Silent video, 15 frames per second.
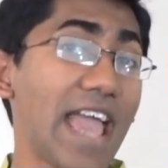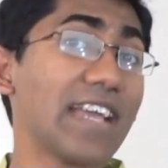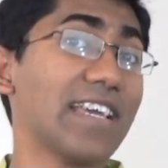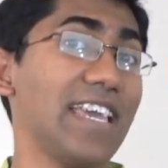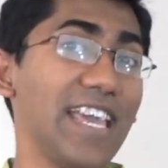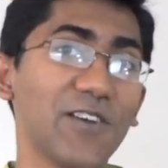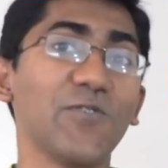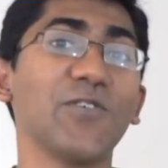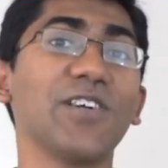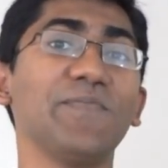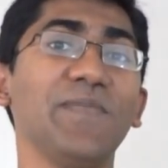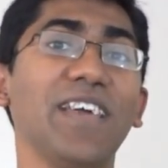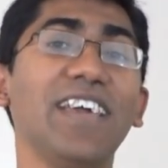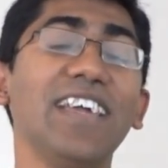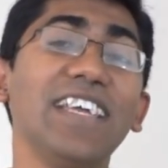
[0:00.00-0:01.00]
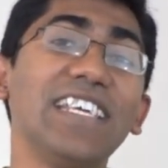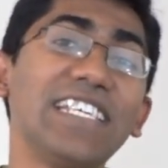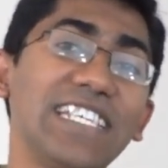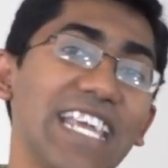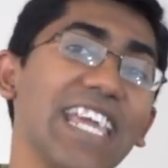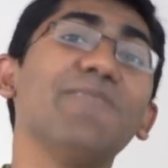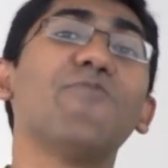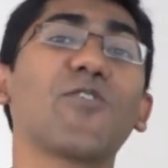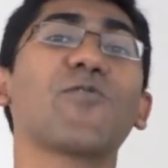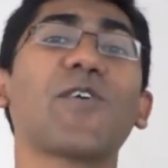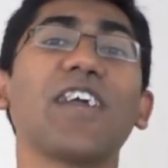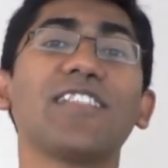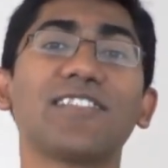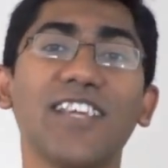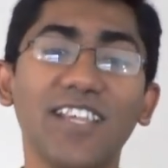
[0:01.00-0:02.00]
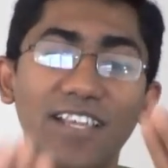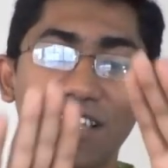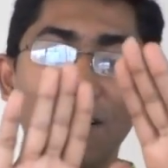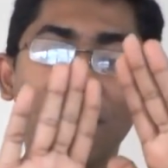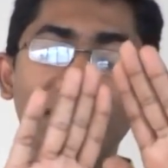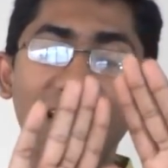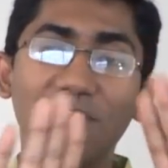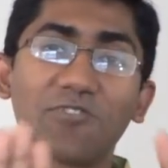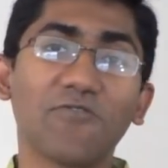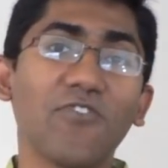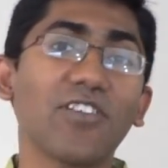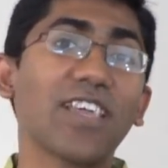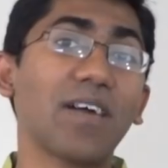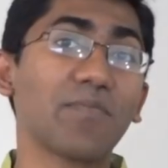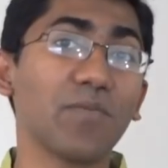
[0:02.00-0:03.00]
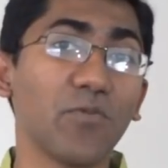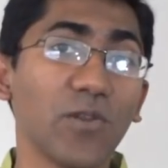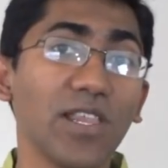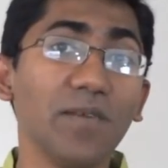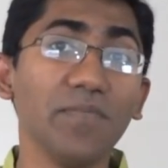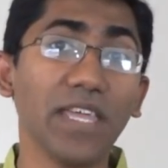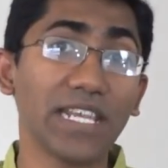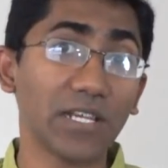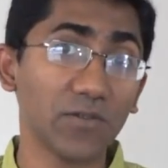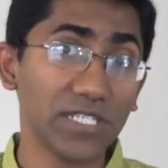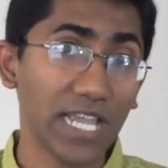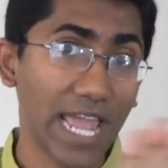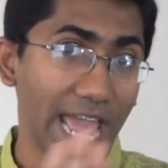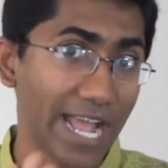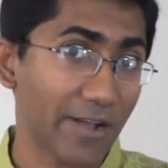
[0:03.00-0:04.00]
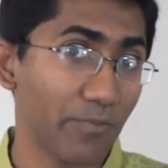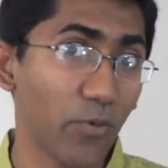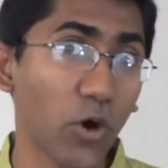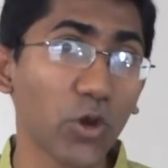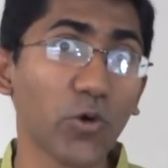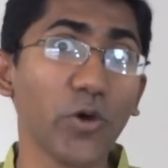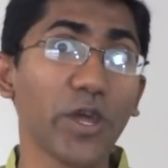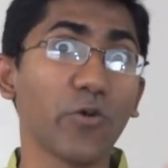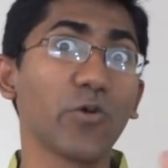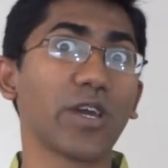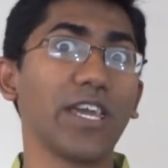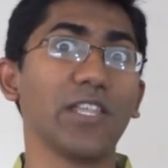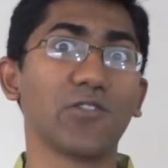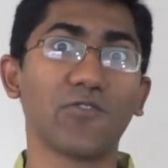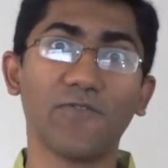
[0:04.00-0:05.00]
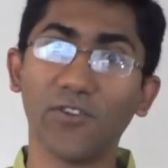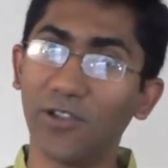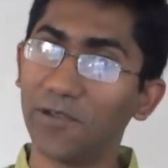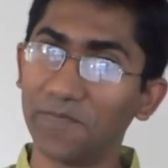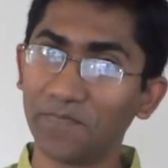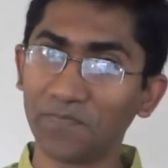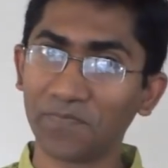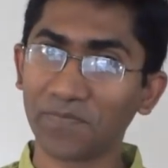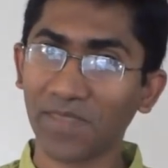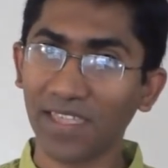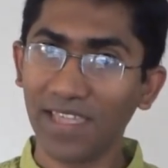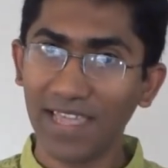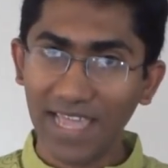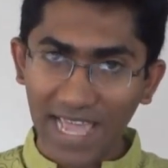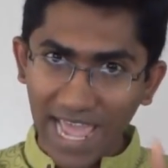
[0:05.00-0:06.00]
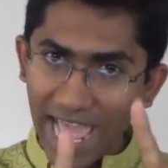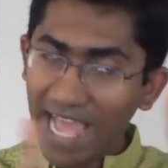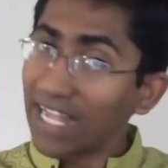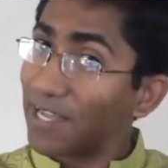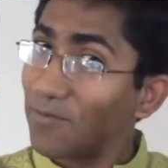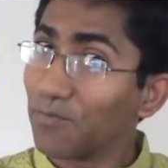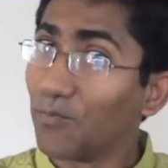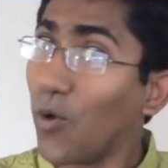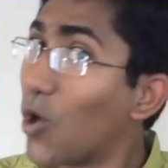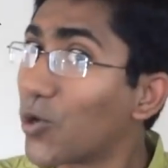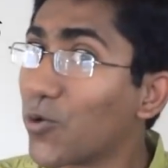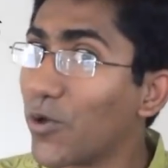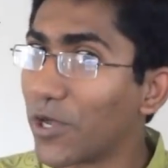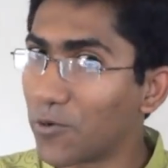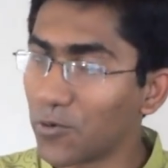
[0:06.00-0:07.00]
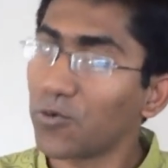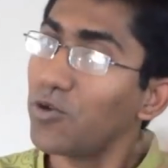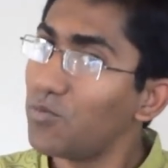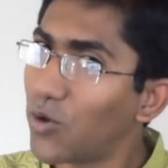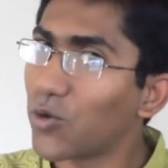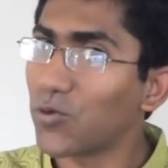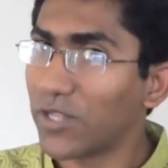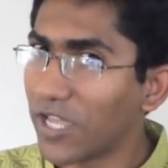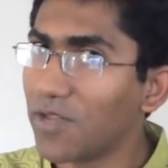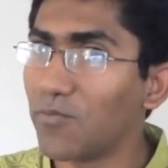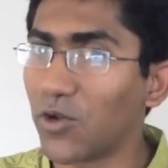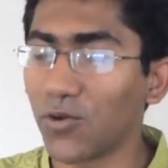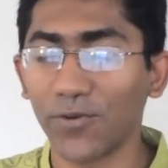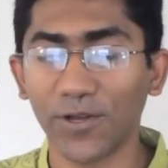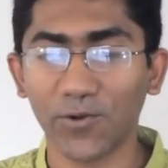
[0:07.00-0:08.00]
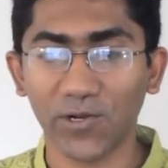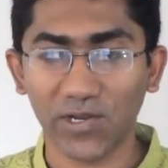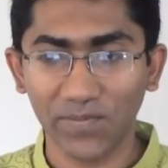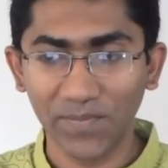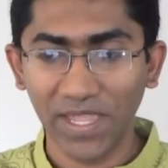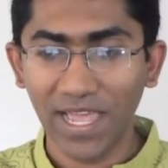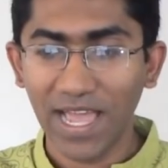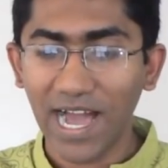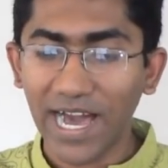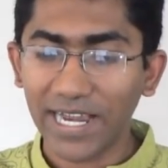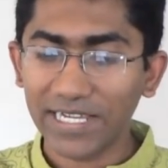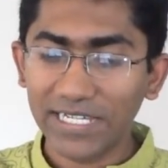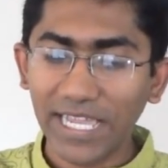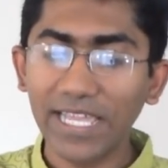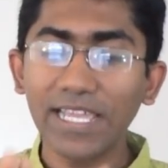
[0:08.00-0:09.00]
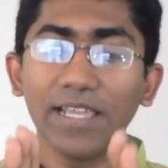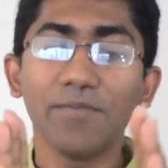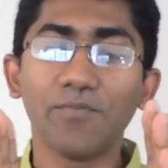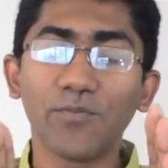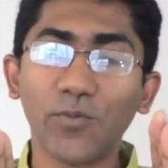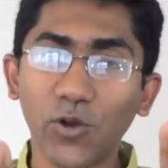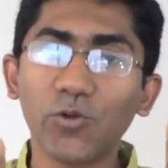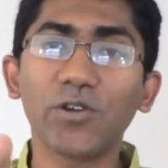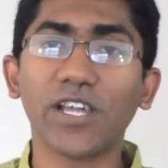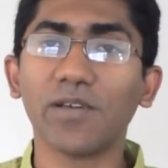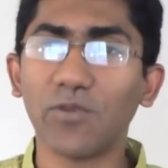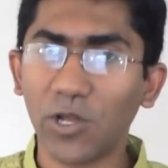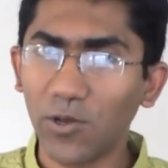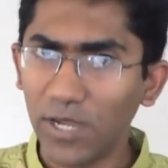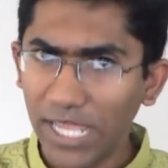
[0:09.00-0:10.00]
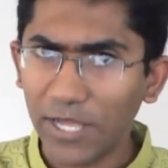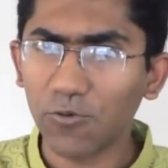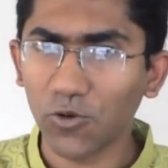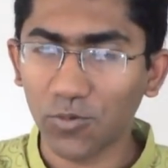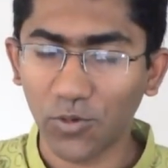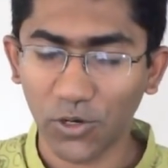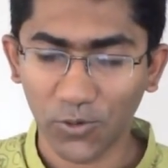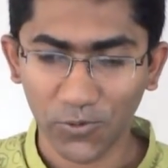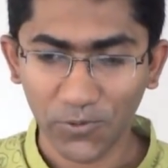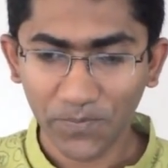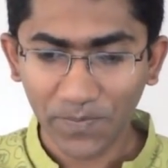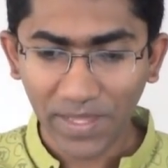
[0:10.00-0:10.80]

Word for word: এক একক সেই বর্গক্ষেত্রের ক্ষেত্রফলকে আমরা বললাম এটা হচ্ছে এক বর্গ একক ক্ষেত্রফল এক বর্গ একক ওই বর্গ থেকেই বর্গ একক আর সেই বর্গটাকে বলা হলো একক বর্গ